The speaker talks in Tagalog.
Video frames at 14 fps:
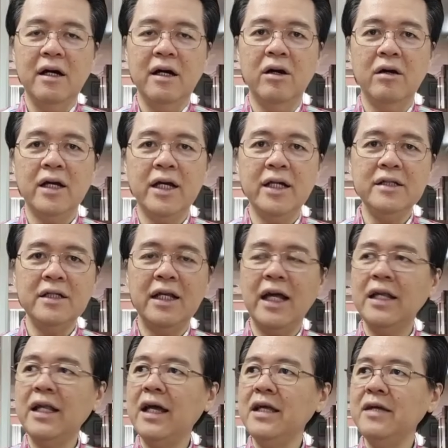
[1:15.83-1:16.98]
Okay,
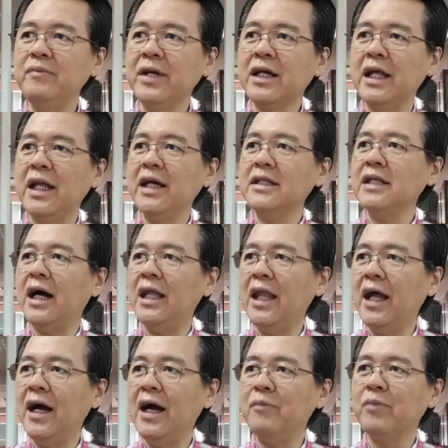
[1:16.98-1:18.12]
nananahimik ka lang,
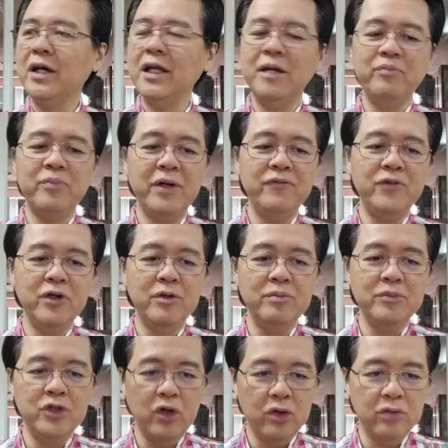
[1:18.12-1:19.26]
nakalanghap ka ng
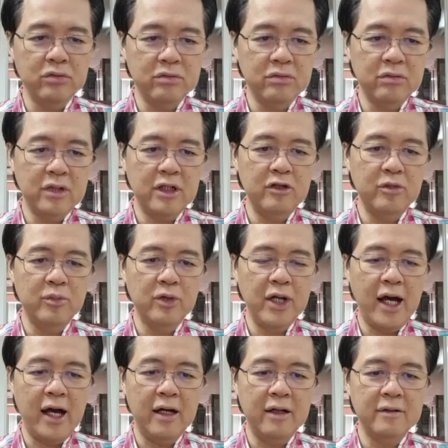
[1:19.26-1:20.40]
perfume, yon inubo
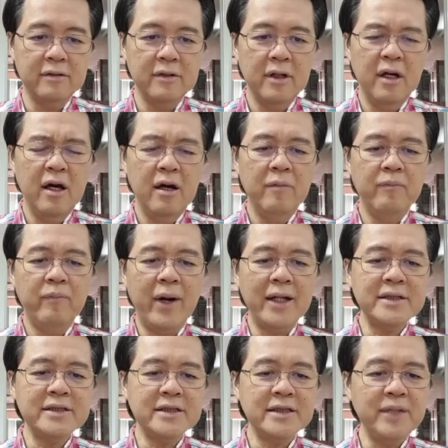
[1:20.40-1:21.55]
na.
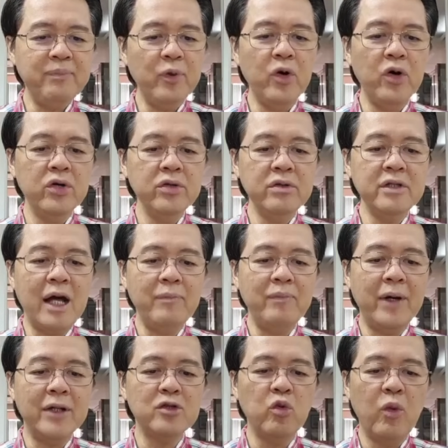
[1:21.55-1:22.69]
Pag sipon,
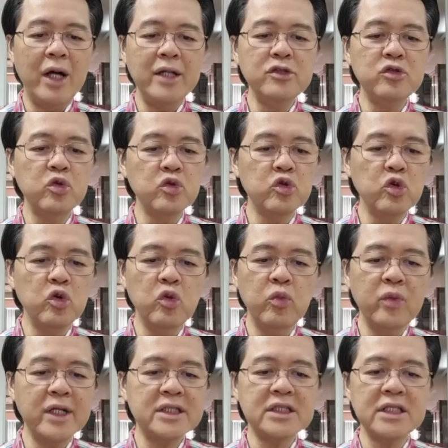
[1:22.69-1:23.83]
dapat 1 to
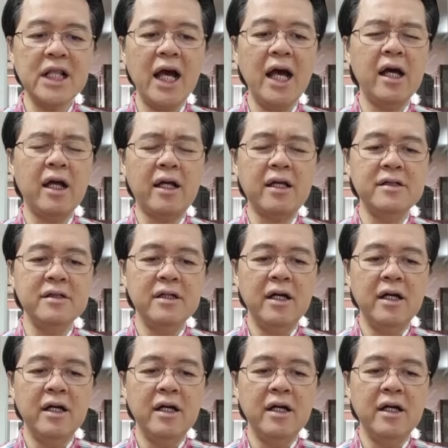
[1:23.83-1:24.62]
2 weeks lang,